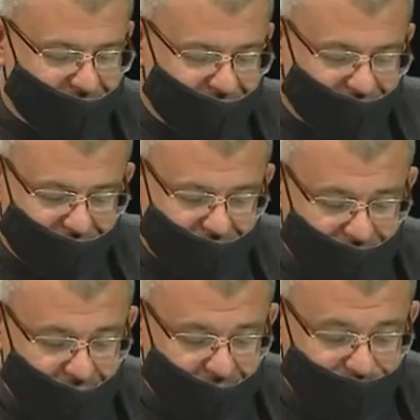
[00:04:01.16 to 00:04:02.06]
Это не
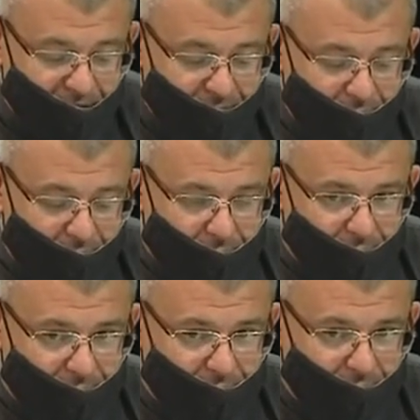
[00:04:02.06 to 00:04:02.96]
так.
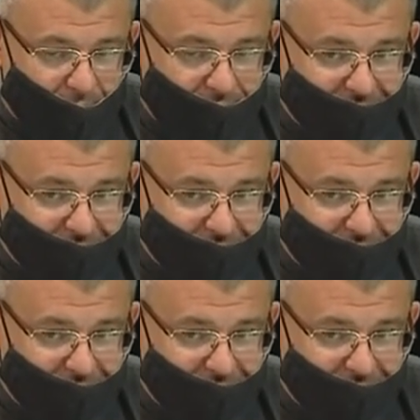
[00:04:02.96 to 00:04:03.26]
Э,